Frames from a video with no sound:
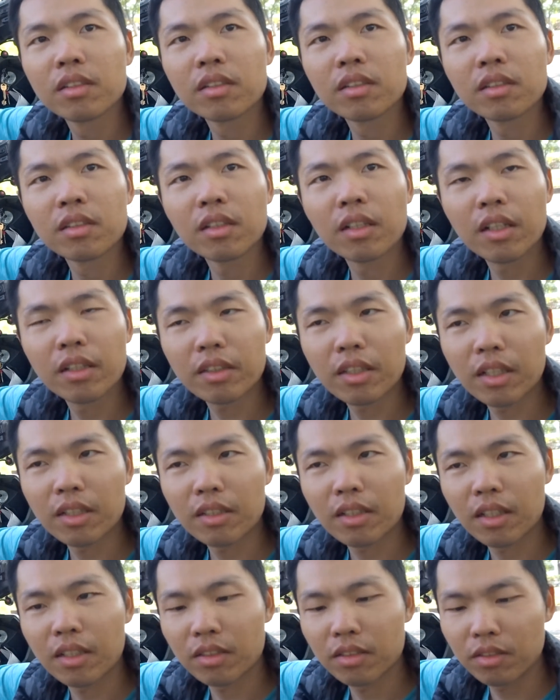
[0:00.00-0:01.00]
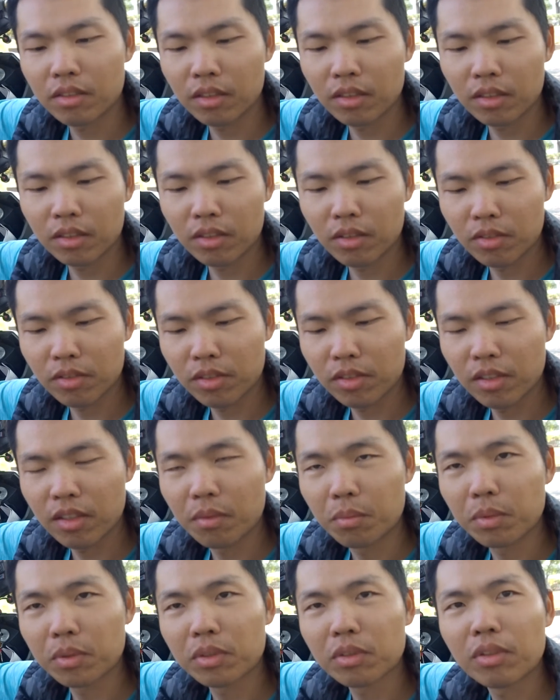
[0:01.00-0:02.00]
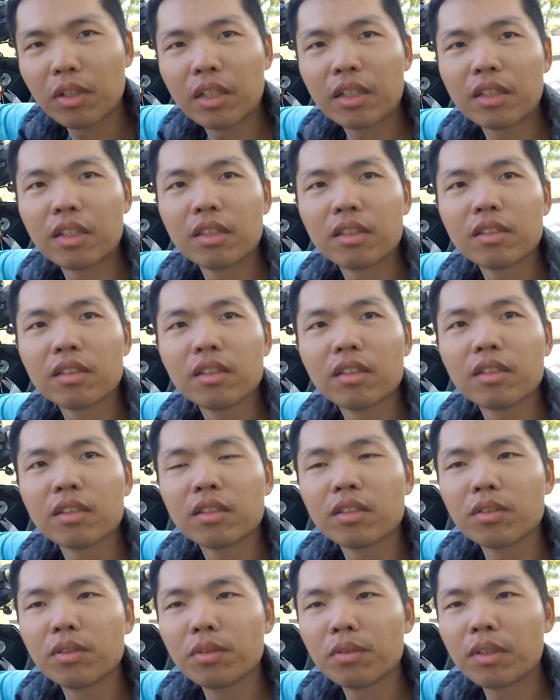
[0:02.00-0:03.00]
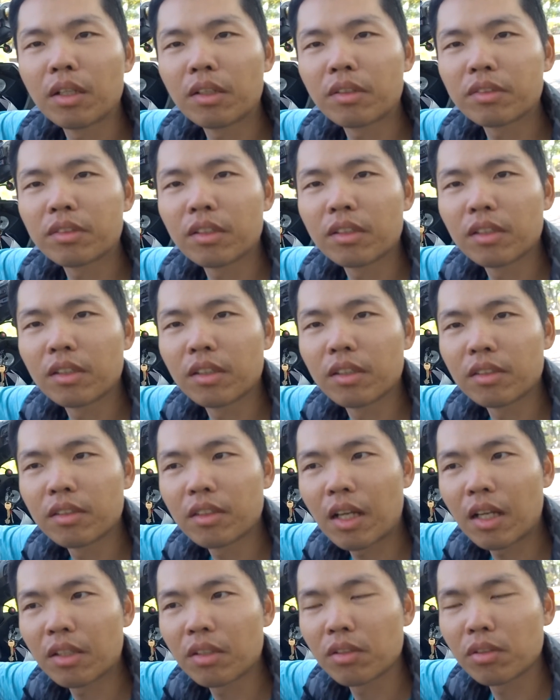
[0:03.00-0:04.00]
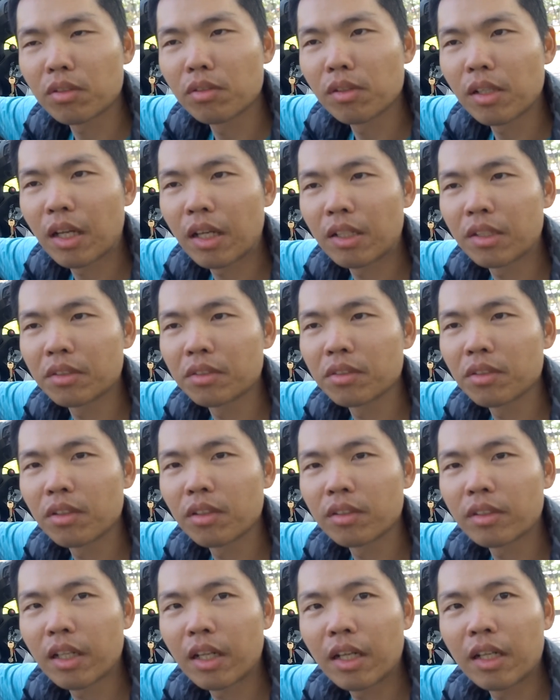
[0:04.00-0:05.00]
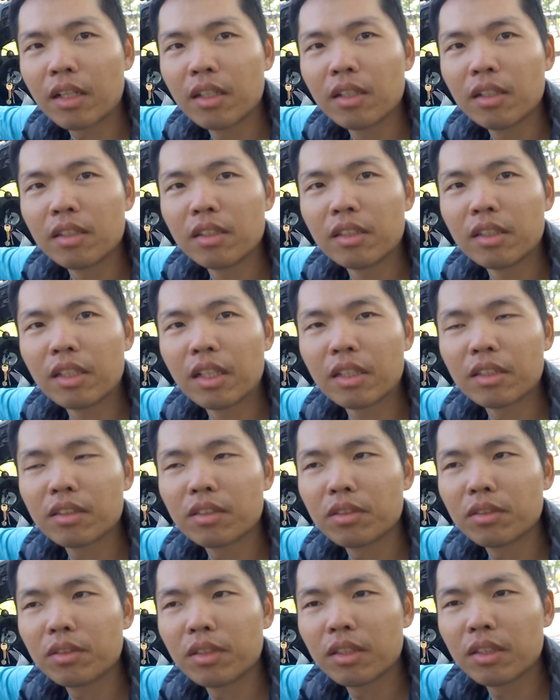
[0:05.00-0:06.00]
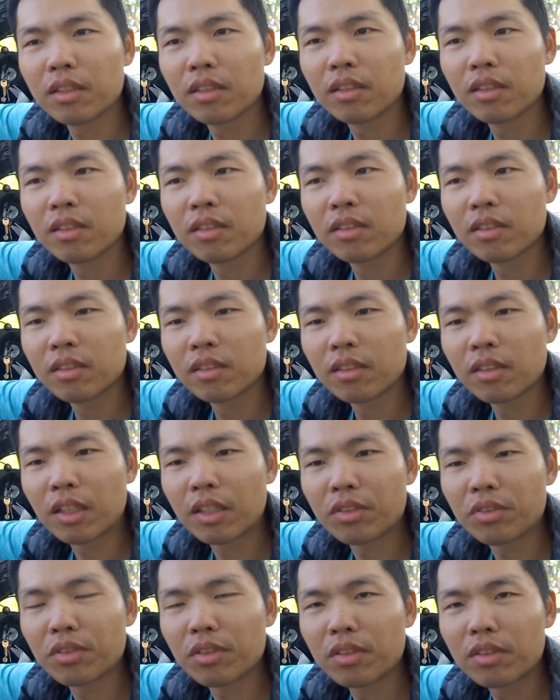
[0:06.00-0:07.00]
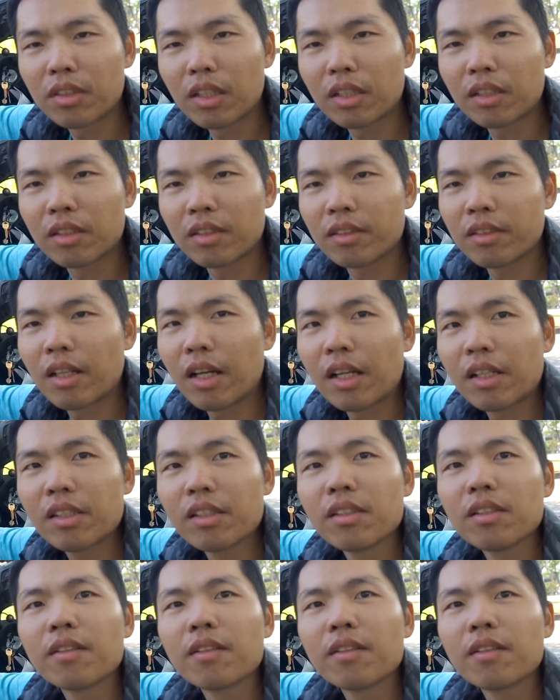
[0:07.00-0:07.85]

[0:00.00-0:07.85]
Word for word: 那、啊、当然，这个东西也不是万能的，遇到真的很大的酷拉的时候，它你还是会感觉蹬很大力。